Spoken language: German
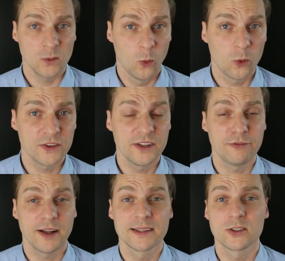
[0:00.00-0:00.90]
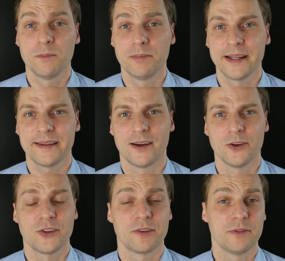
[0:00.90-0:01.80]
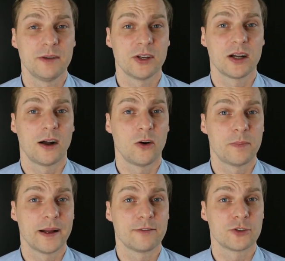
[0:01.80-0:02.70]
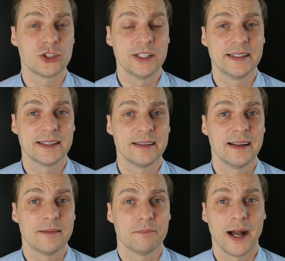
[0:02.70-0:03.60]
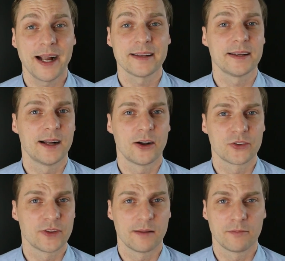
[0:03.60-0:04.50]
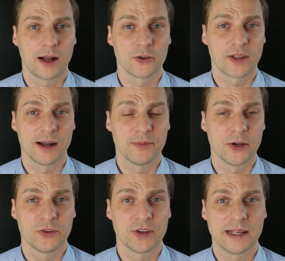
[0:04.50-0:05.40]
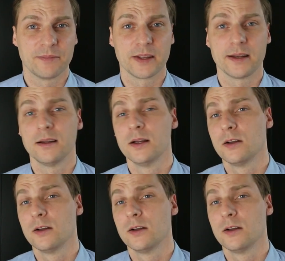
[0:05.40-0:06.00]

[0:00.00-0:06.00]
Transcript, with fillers: Oder sie fallen komplett aus, wie wir auch bei verschiedenen Marketingausgaben der Unternehmen sehen.